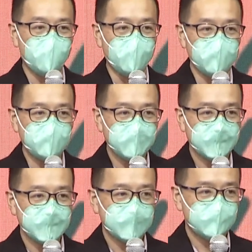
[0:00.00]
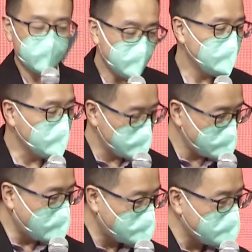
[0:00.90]
我们，虽然我们是
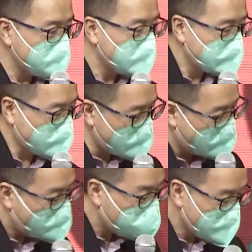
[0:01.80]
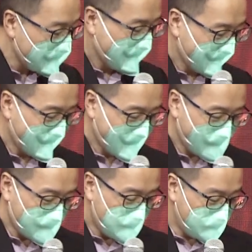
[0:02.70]
男生。OK，好，
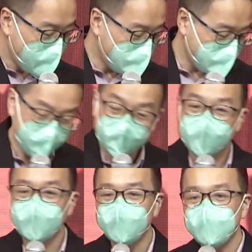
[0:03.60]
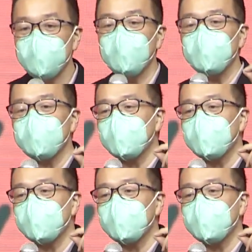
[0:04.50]
不，会，后。